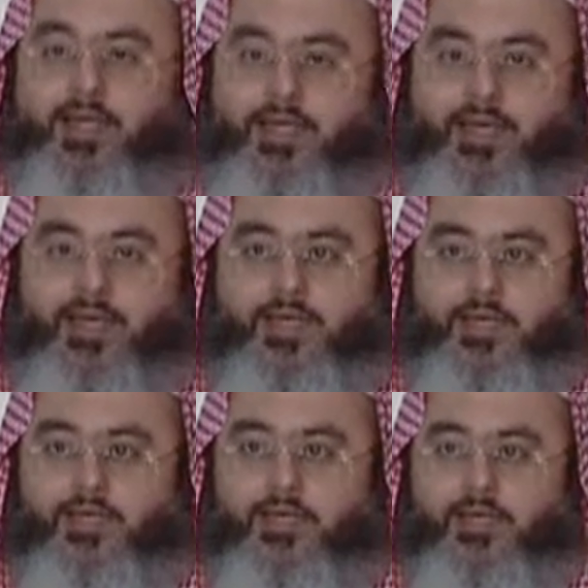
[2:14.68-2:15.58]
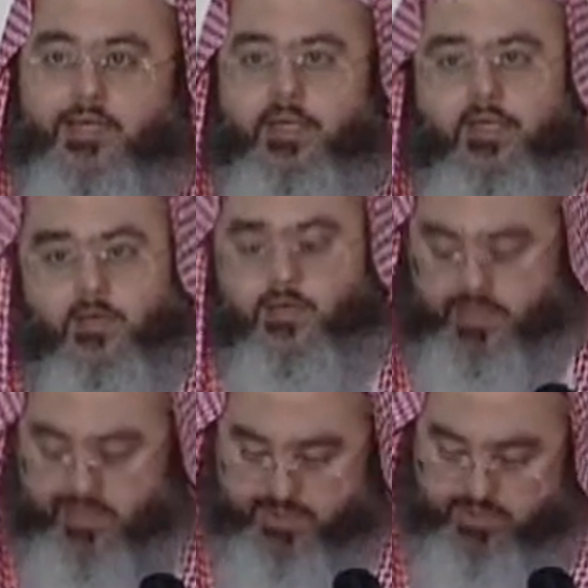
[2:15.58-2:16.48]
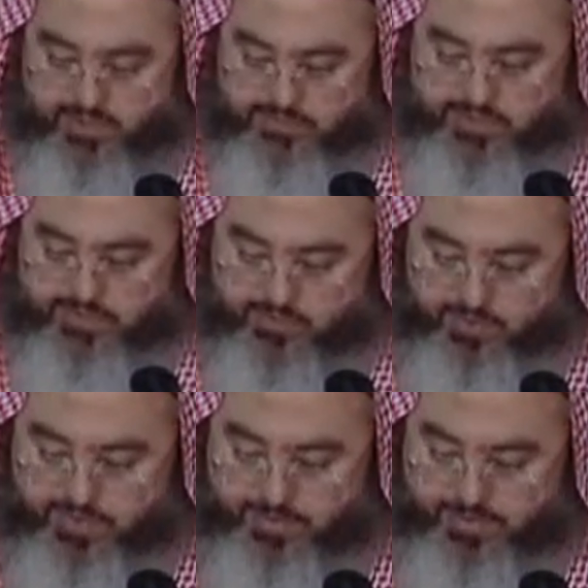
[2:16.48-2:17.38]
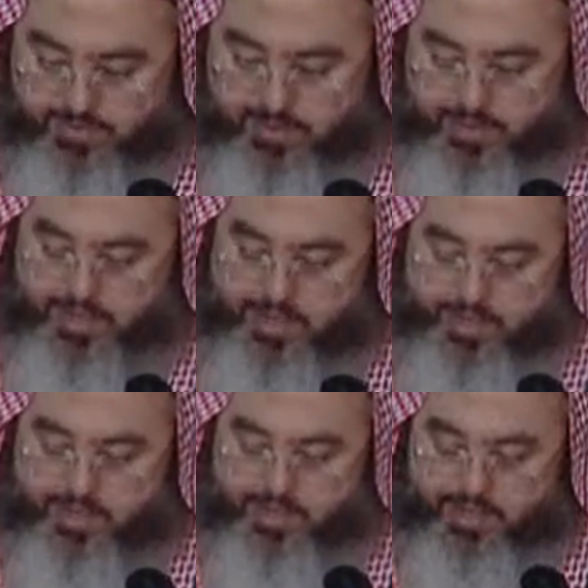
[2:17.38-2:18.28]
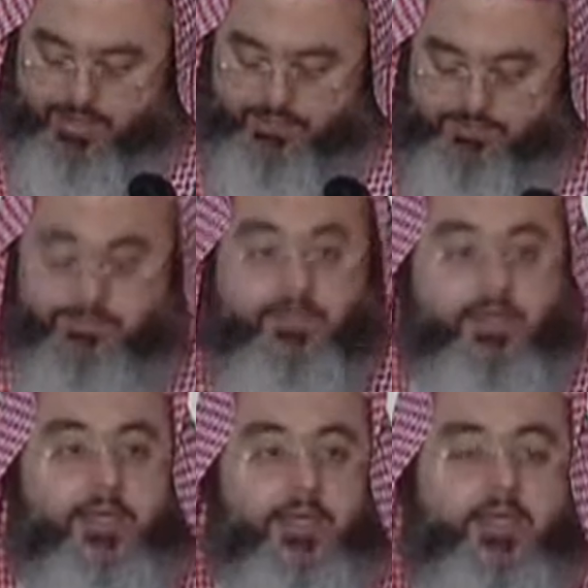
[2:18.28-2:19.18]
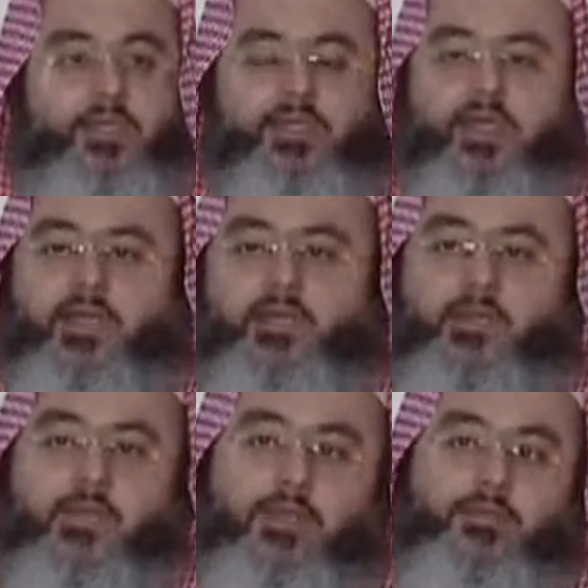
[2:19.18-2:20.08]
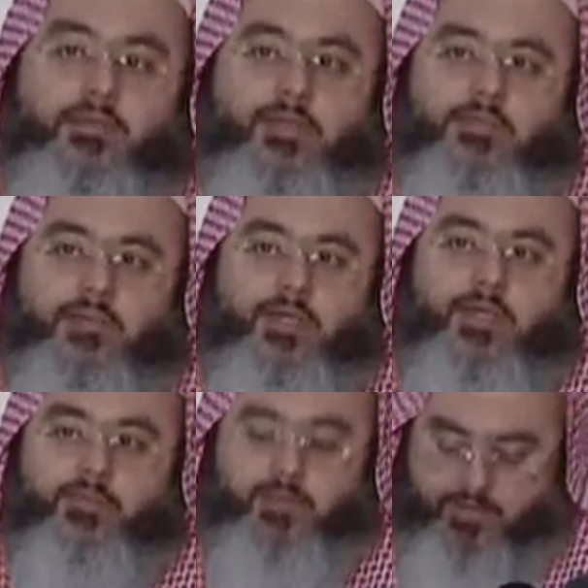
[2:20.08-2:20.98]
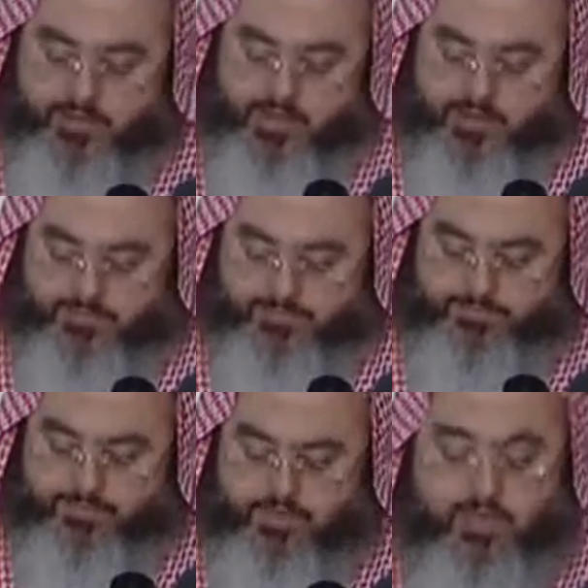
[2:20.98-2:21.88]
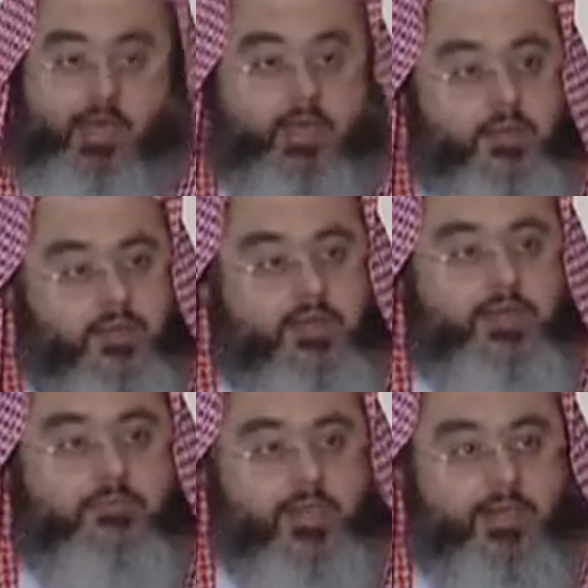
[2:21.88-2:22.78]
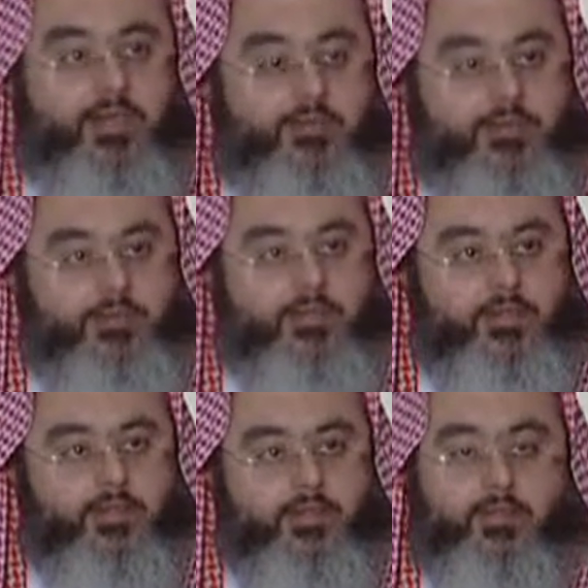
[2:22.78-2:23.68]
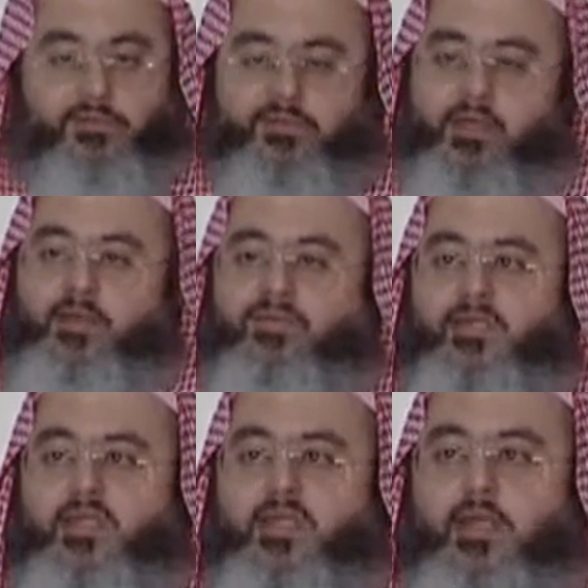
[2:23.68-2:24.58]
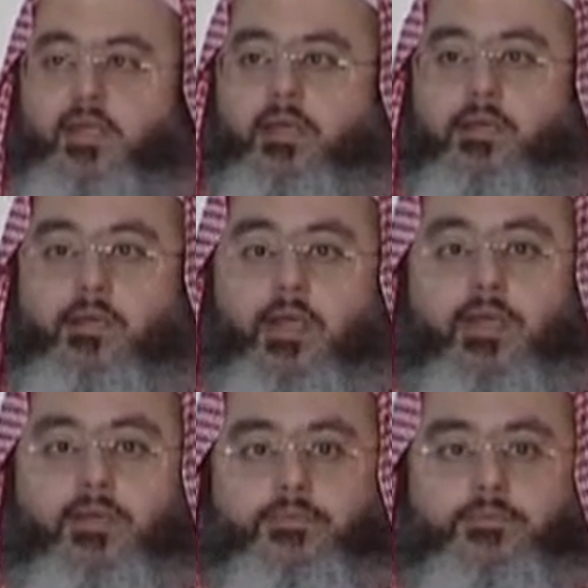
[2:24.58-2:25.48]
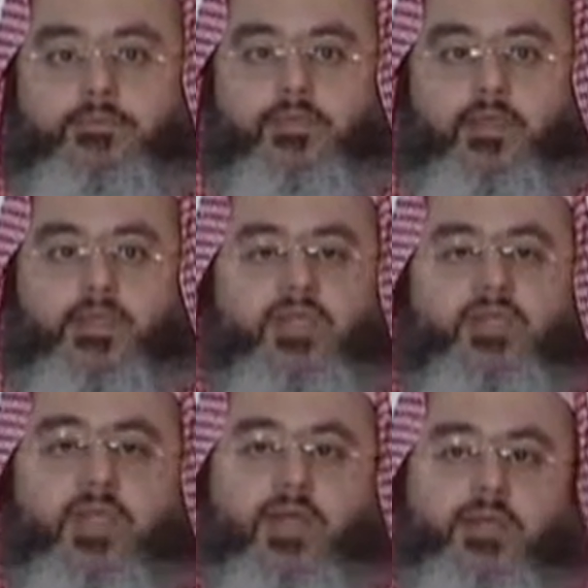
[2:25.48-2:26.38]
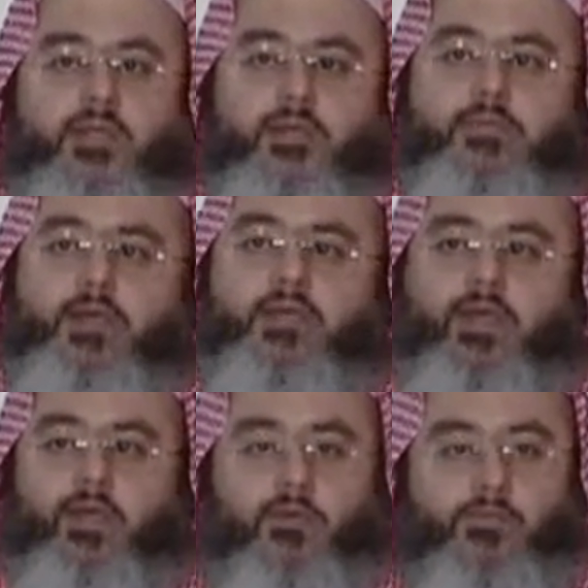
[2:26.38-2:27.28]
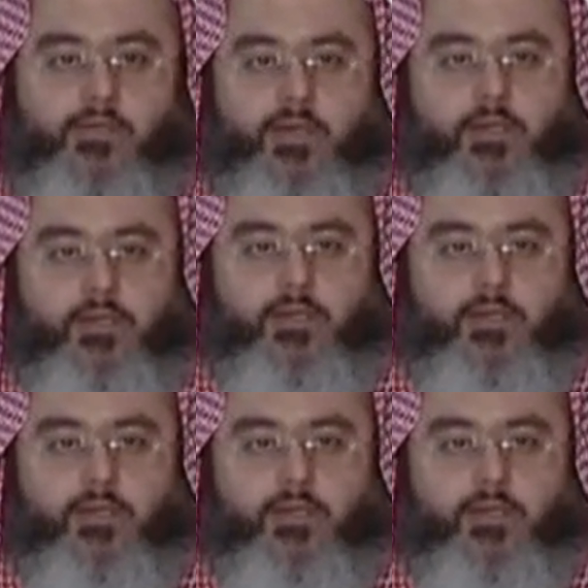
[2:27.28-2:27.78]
لكي يقود هذه المجموعة إلى الحل لقد كان دور الامام احمد رحمه الله عظيما في فتنه خلق القران شده عظيمه مرت على الامه